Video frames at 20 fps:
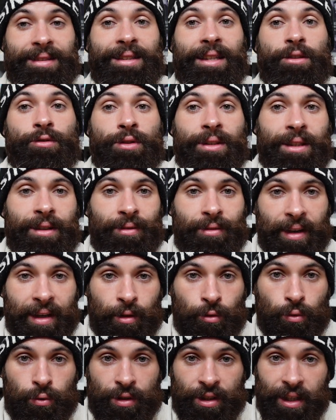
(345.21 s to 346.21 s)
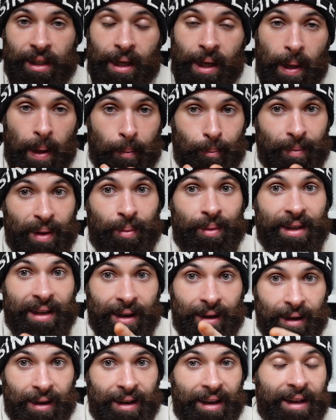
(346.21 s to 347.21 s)
États-Unis qui va être touché, mais
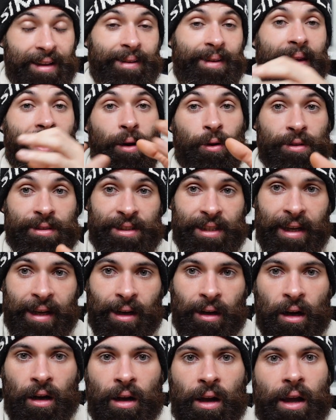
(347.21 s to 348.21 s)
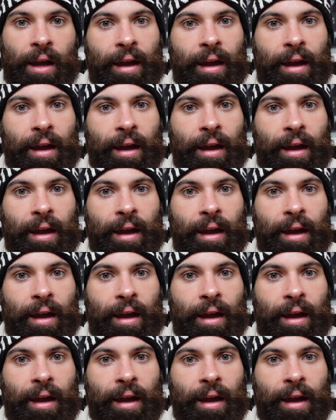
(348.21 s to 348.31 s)
bien la terre entière.